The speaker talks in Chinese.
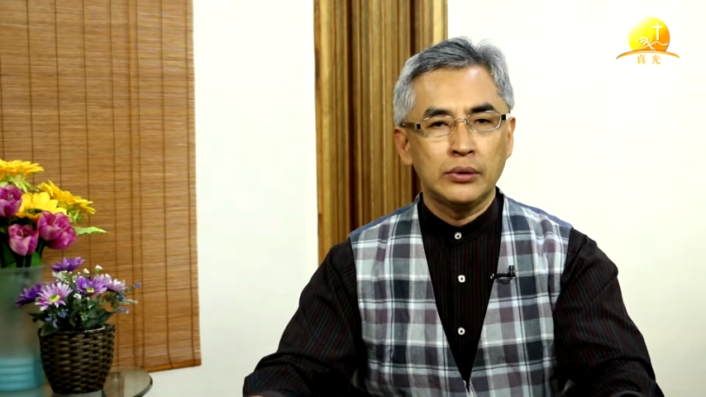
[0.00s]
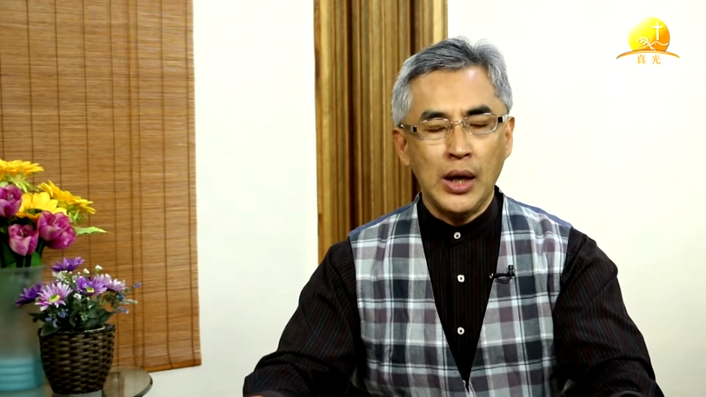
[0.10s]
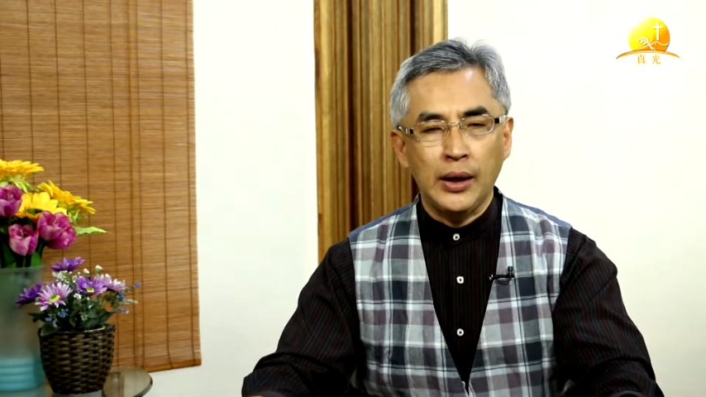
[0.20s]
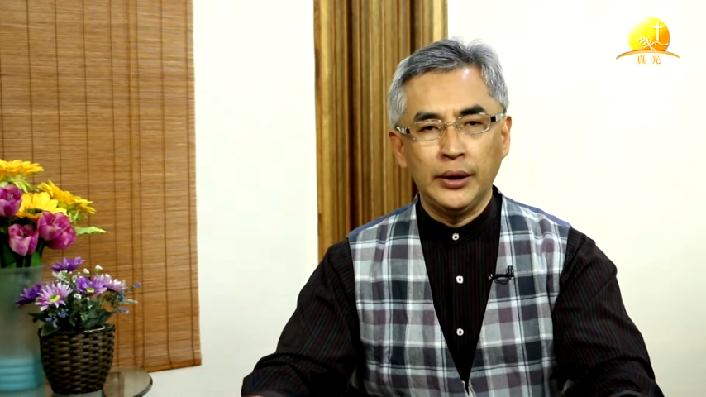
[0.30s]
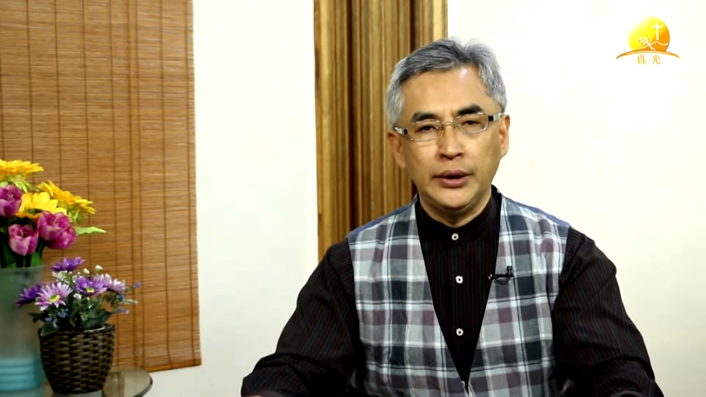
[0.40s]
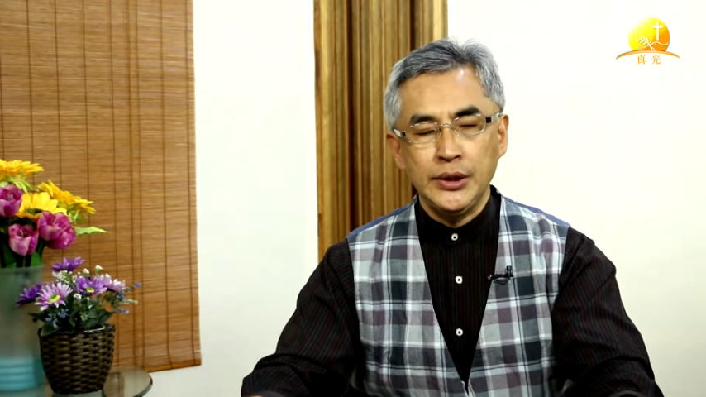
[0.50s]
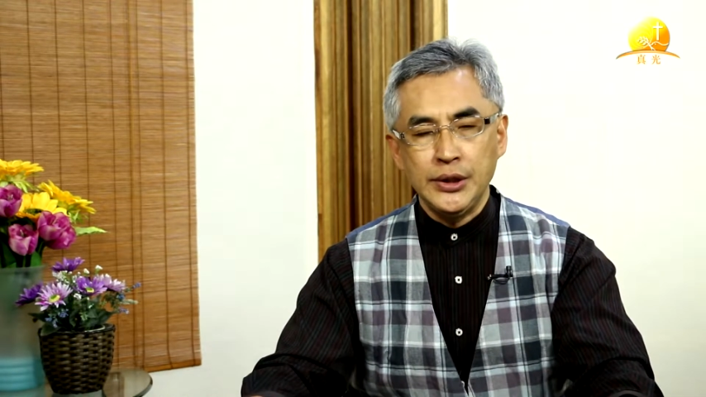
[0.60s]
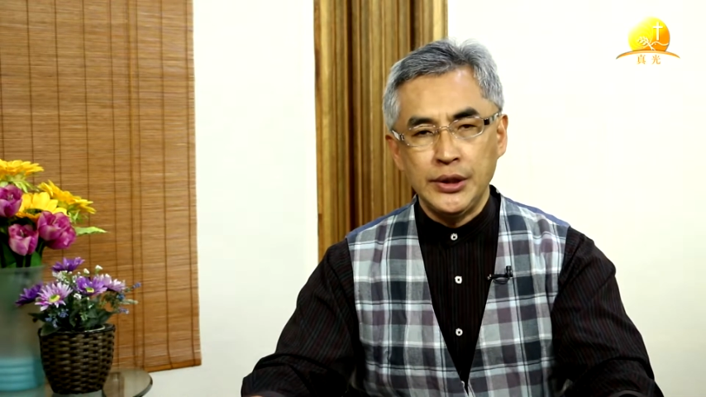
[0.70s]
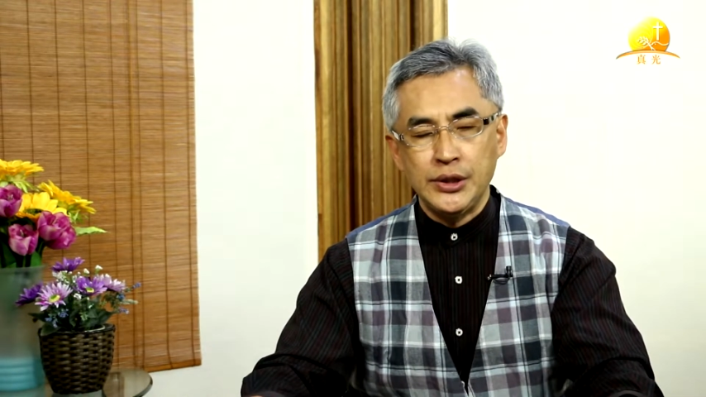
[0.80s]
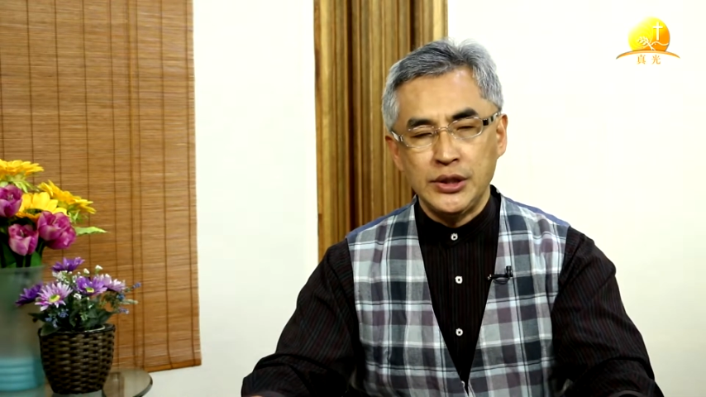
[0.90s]
带领
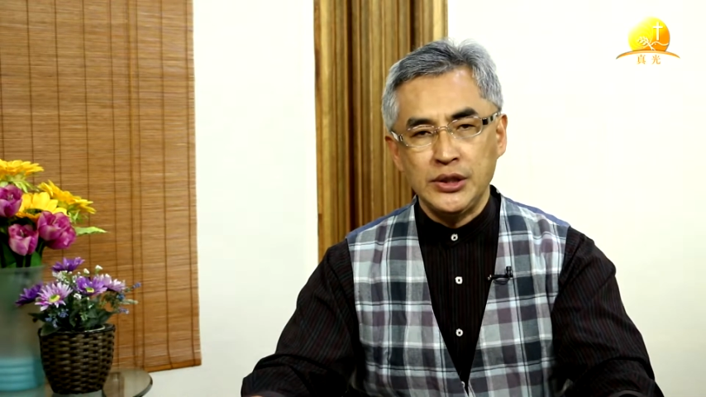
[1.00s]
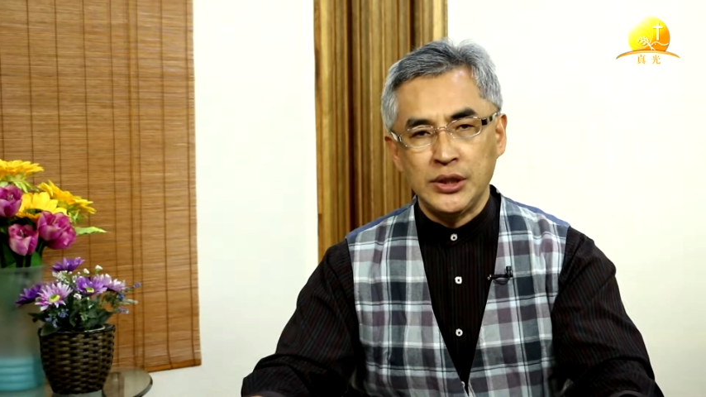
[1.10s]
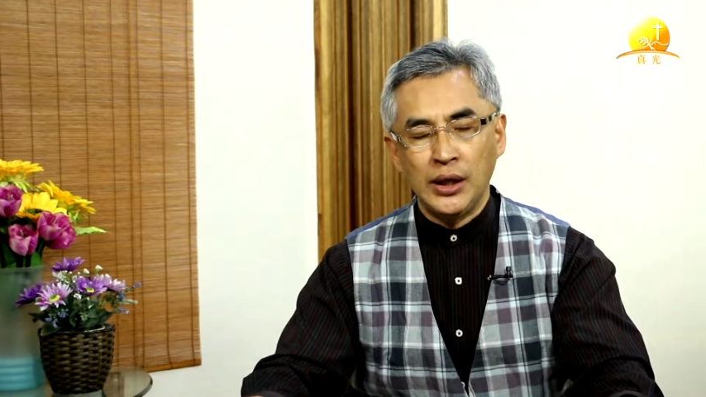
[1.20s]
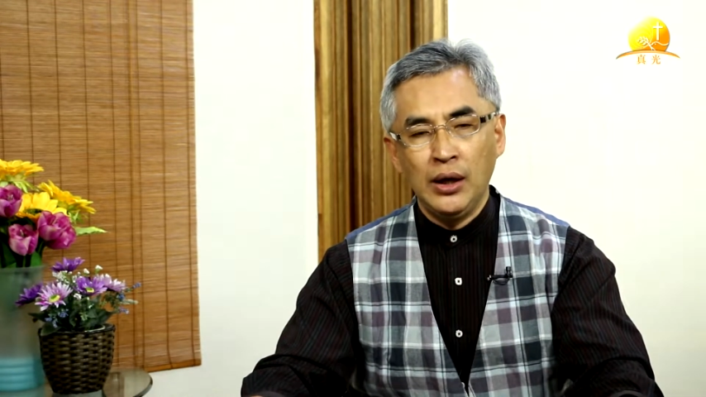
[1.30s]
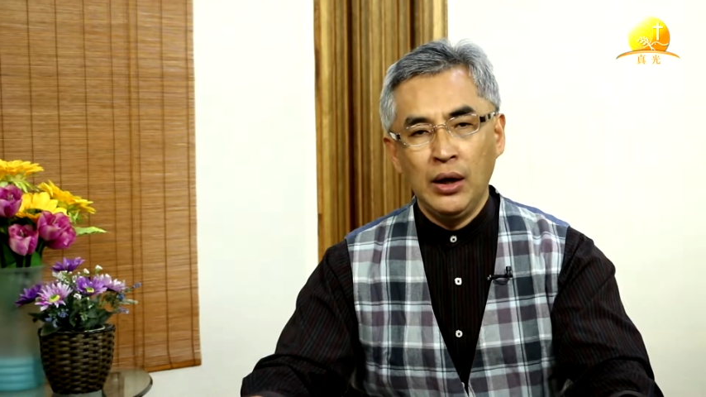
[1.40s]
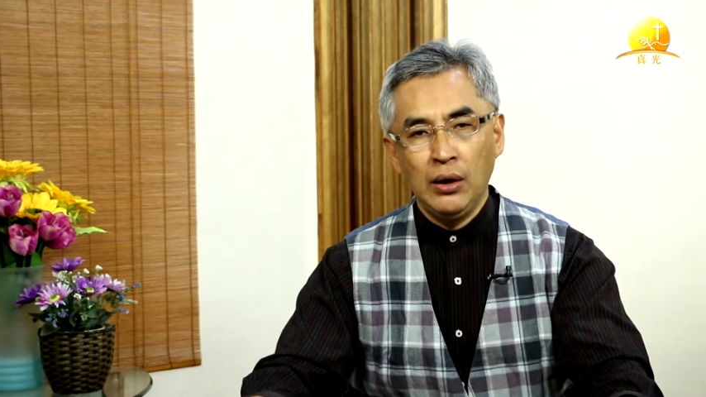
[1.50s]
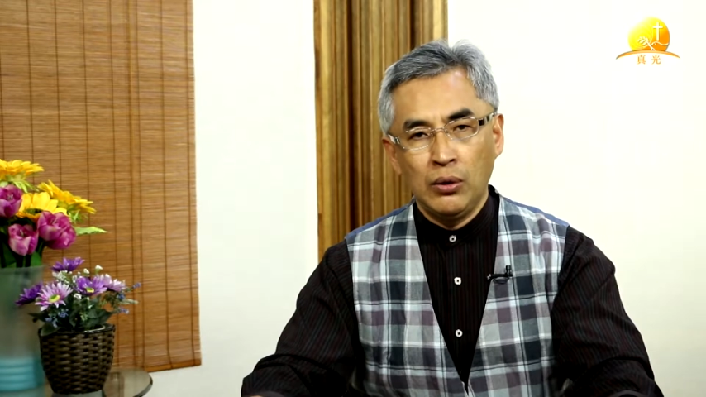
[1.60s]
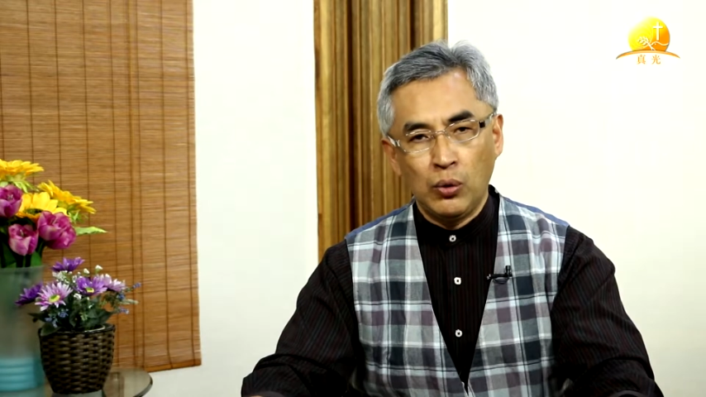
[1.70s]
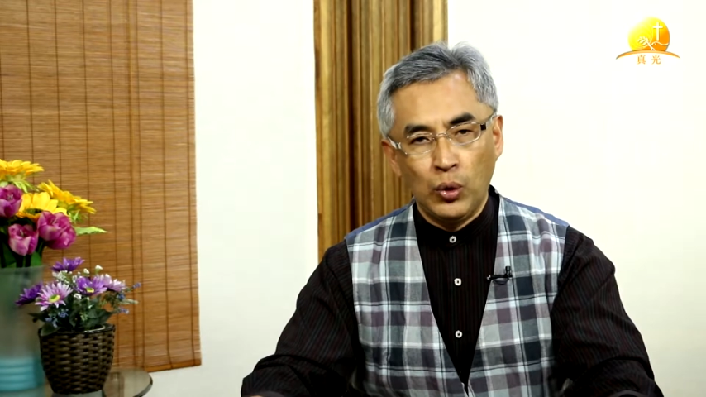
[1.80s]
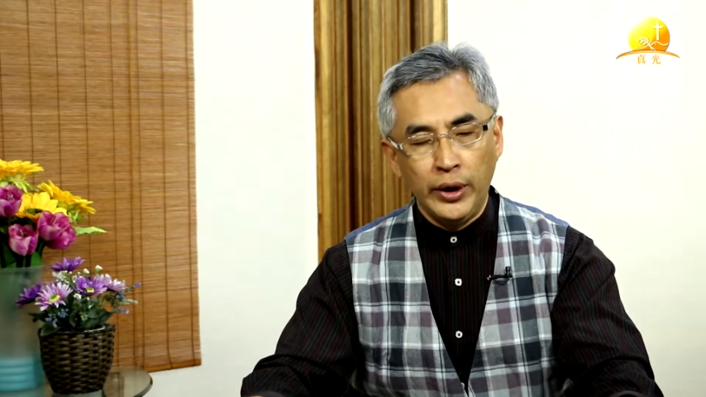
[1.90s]
以西结
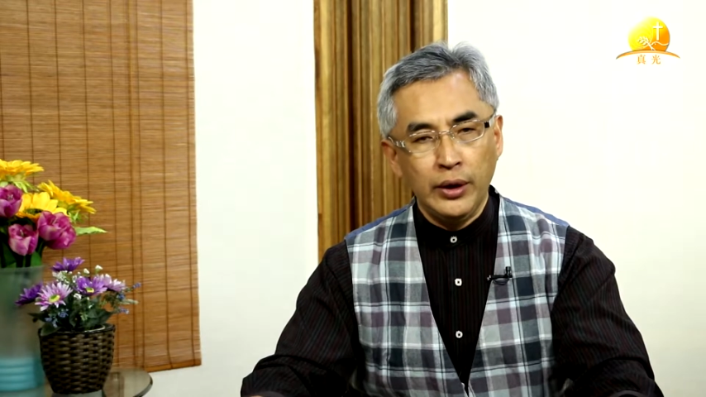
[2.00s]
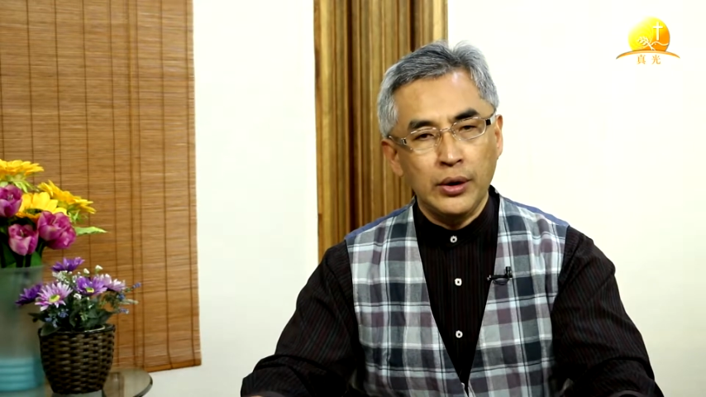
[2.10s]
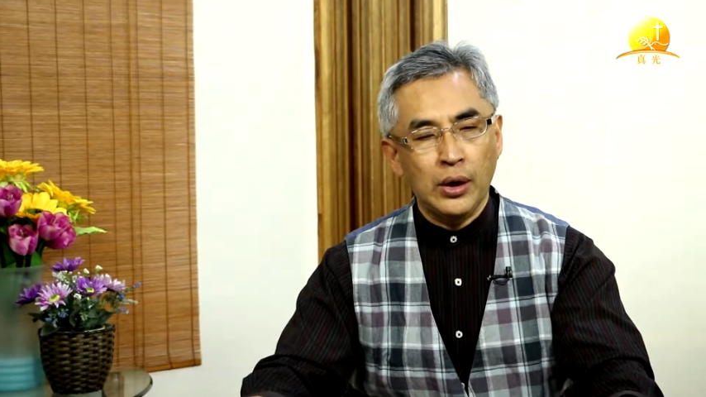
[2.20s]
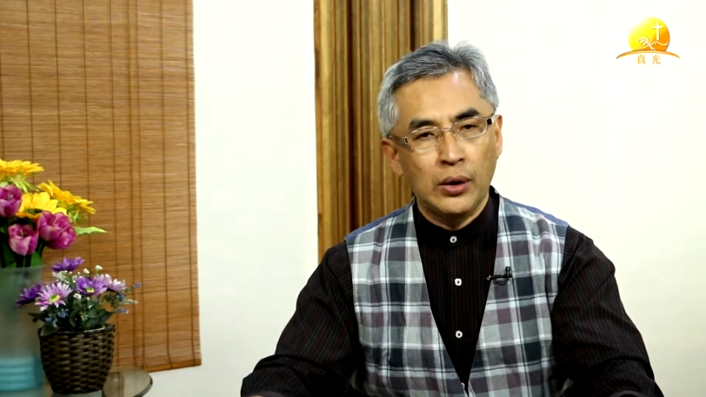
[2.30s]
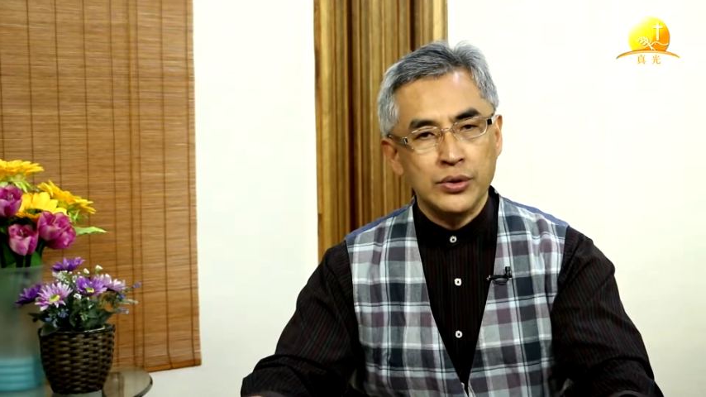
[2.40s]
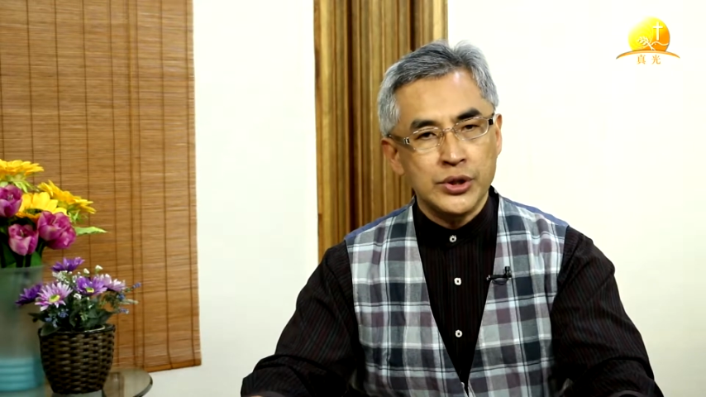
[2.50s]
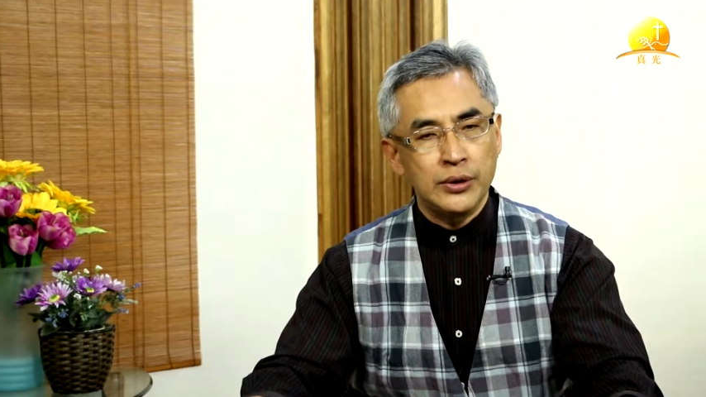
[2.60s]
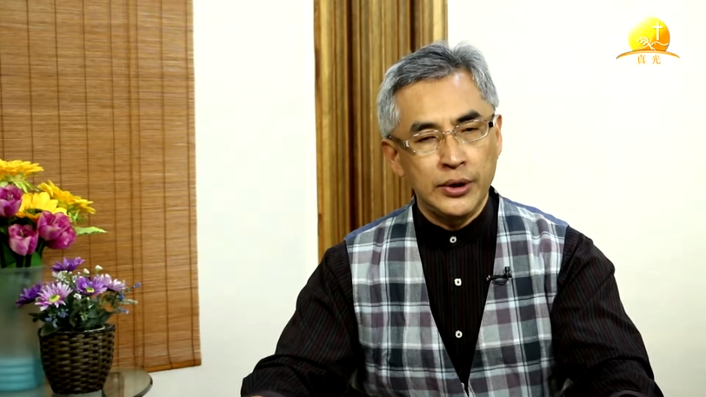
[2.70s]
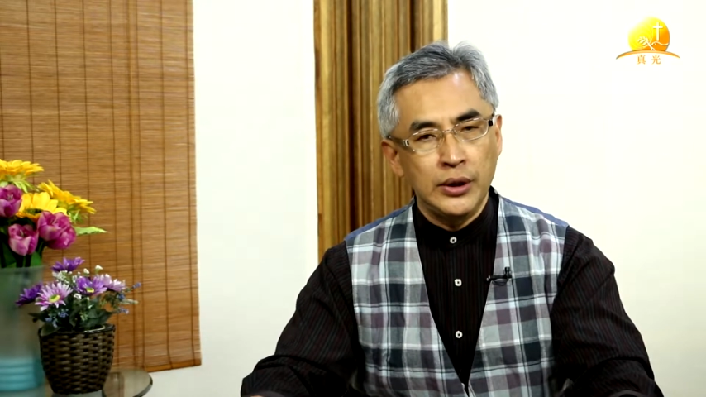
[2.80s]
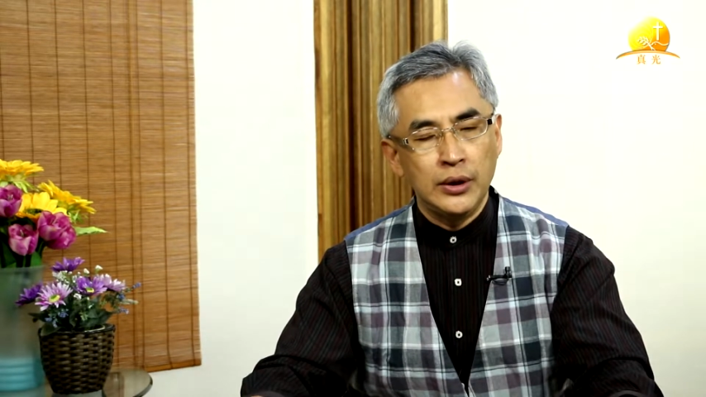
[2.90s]
回到
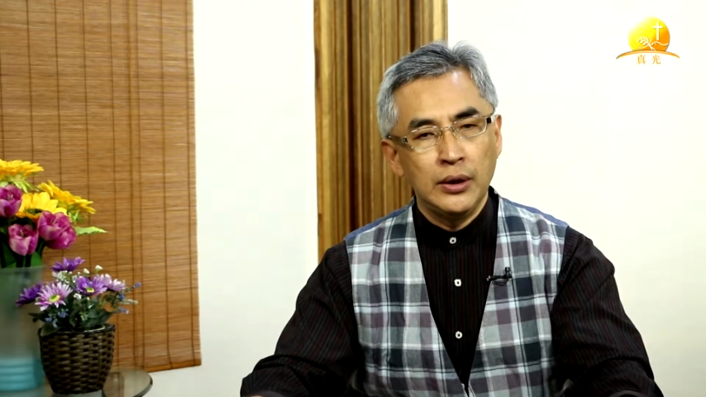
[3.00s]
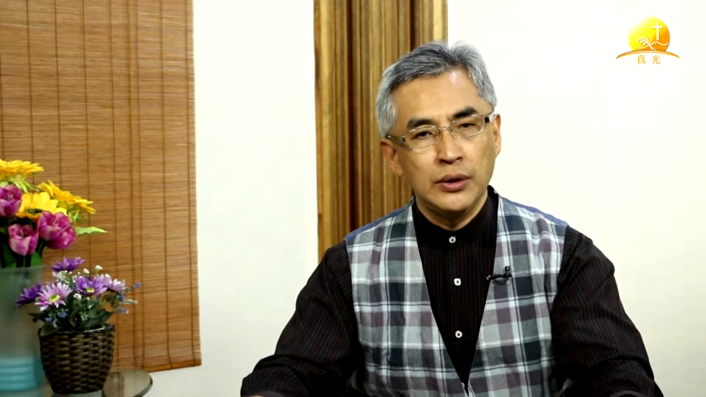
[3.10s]
圣地，